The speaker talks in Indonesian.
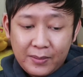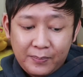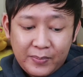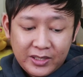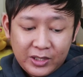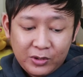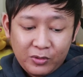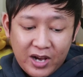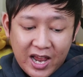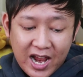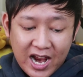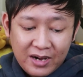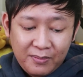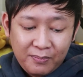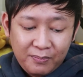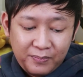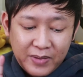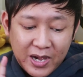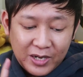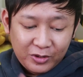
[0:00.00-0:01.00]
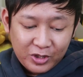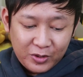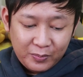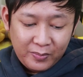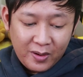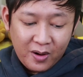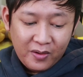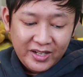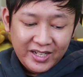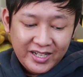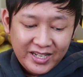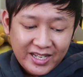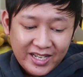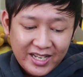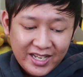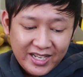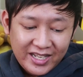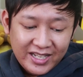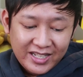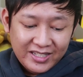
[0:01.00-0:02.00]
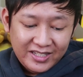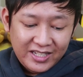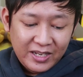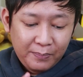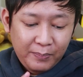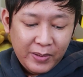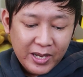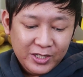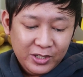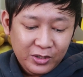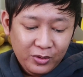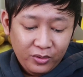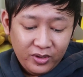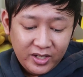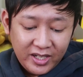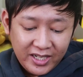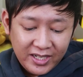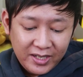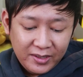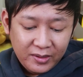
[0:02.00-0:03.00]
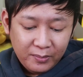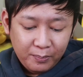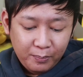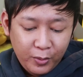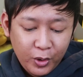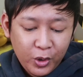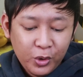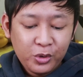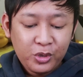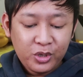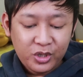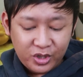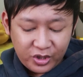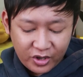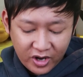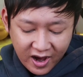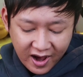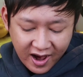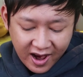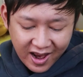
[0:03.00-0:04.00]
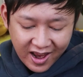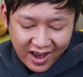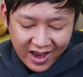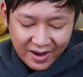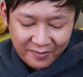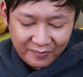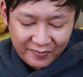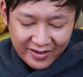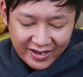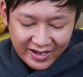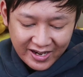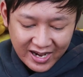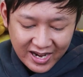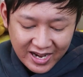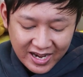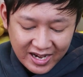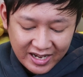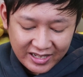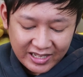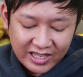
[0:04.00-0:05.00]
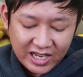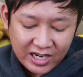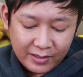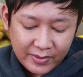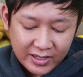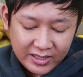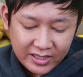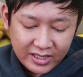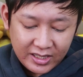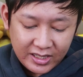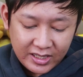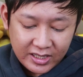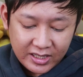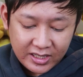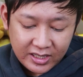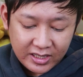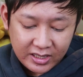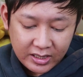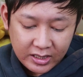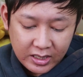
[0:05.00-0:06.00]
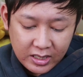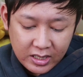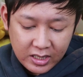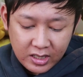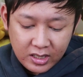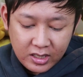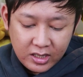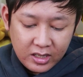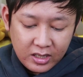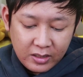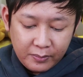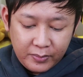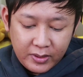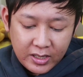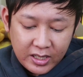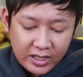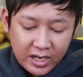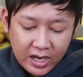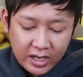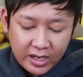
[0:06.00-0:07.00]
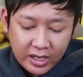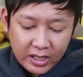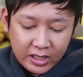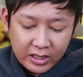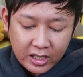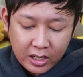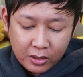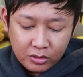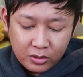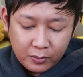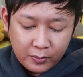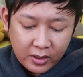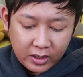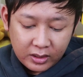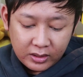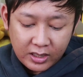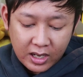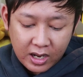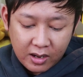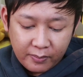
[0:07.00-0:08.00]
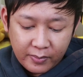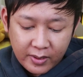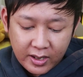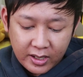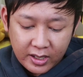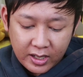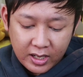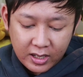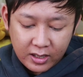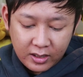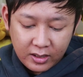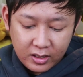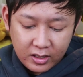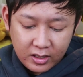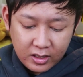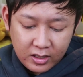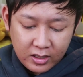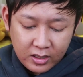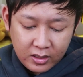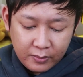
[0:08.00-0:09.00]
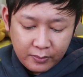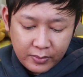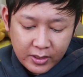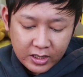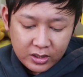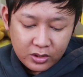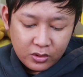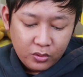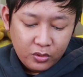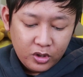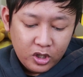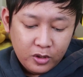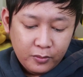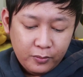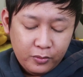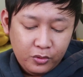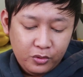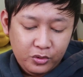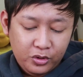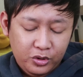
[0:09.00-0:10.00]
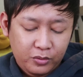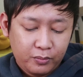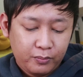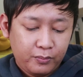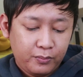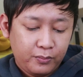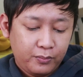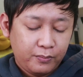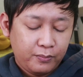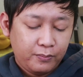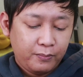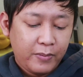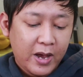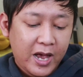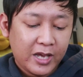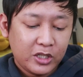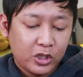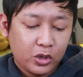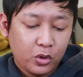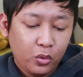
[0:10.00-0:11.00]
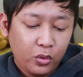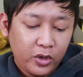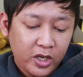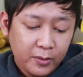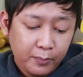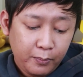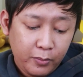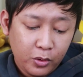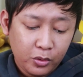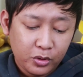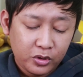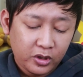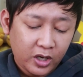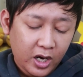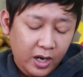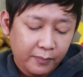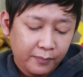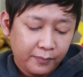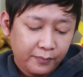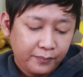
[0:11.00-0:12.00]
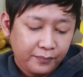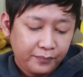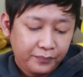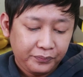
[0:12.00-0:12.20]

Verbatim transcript: kebetulan baru spawn ini ya si Basculin Blue Stripe ya kan kita tangkap aja nih biar kalian tahu seperti apa ya Basculin Blue Basculin Blue Stripe